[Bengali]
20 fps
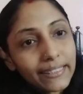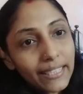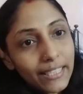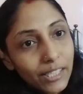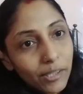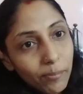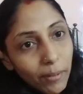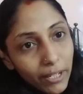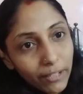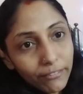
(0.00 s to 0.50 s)

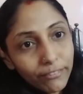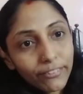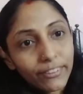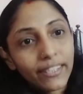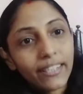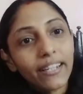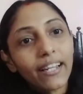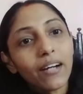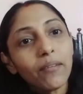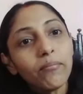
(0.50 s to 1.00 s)
লাস্ট বাড়ি
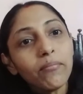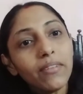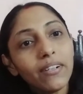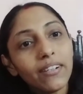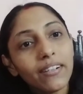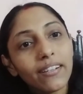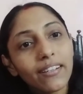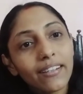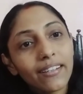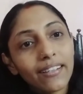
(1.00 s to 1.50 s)
ফিরলাম
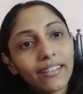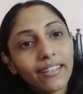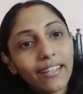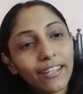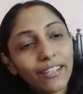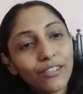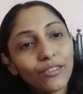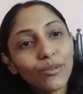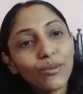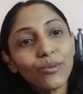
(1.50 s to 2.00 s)

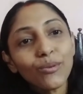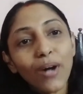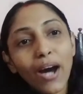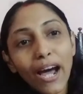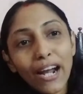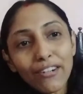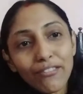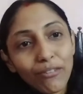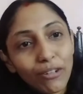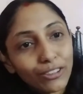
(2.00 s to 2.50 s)
কিন্তু
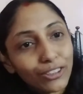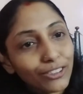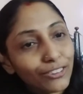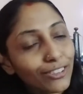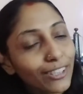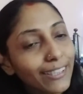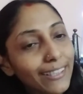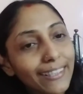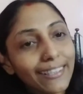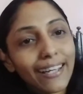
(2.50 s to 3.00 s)

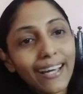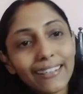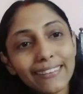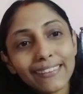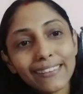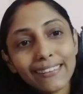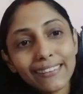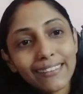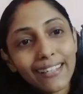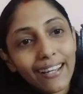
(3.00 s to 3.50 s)
আনফর্চুনেটলি
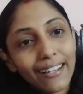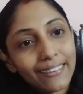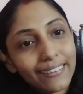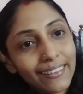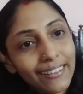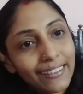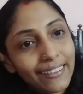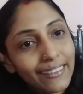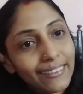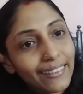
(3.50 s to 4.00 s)
আজকে
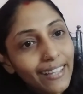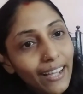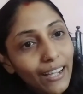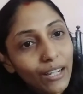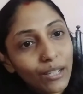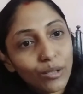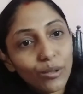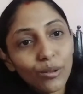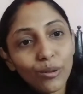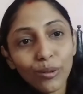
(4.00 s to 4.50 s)
ডাক্তারকে
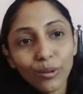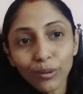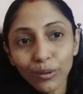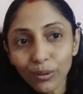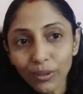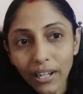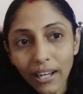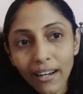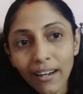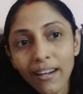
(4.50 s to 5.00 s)
দেখানো হলো
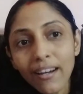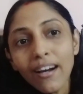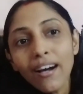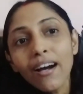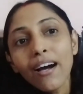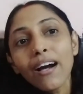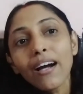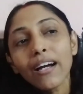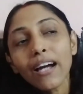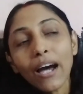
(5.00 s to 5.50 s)
না
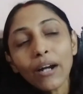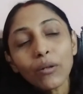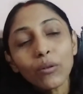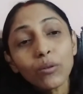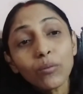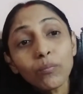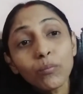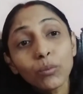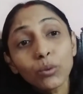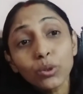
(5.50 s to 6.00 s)
কারণ
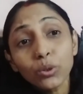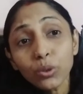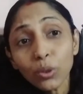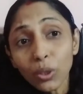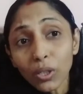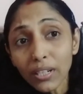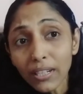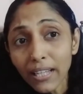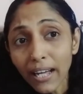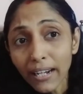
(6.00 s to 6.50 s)

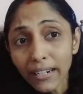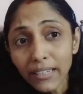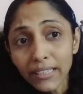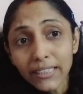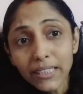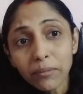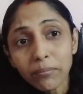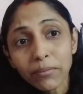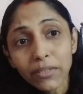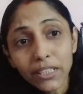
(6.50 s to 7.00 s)
মুসলধারে
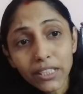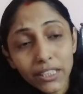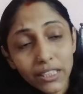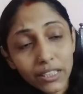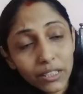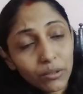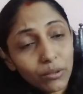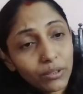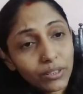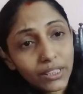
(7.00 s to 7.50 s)
যে
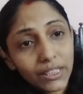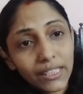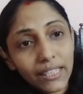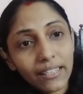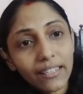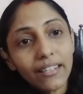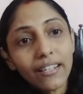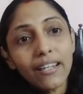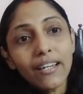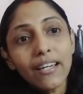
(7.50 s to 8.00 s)
বৃষ্টি হচ্ছে
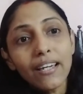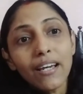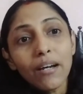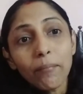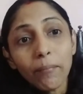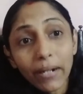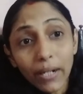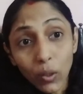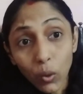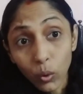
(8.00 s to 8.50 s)

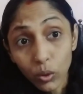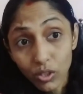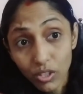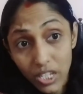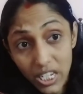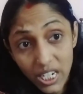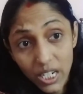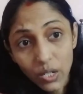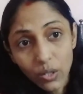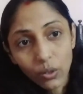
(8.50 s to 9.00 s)
মানে
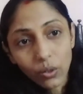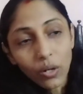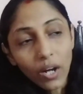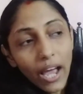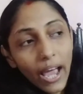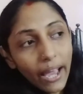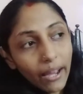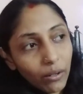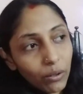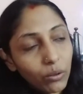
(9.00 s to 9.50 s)
হচ্ছিল
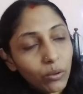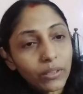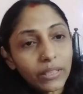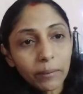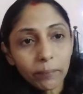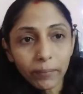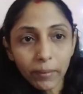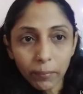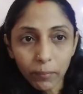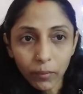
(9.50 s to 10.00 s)
এখনও
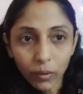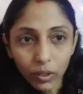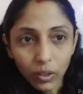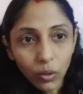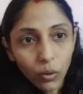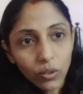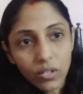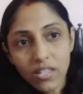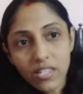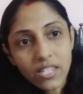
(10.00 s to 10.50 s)
টিপটিপ করে
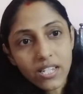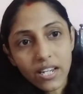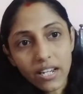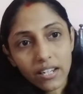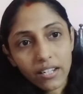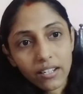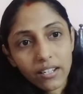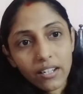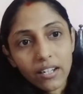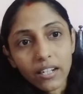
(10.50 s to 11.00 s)
হচ্ছে
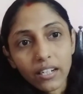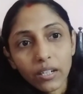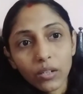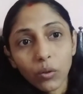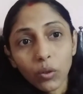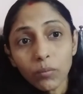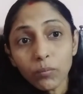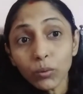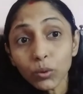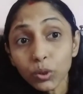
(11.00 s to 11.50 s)

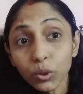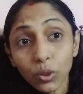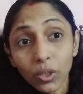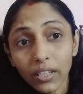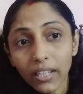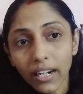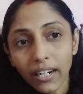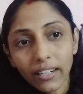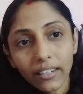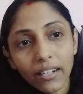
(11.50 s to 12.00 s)
ওই
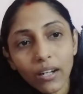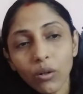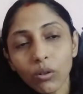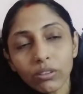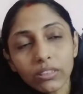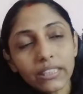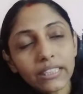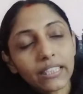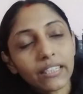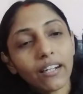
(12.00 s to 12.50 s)
মুসলধারাটা
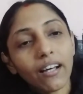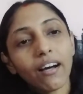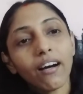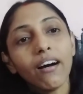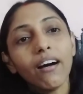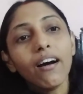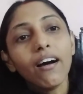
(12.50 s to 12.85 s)
হচ্ছে না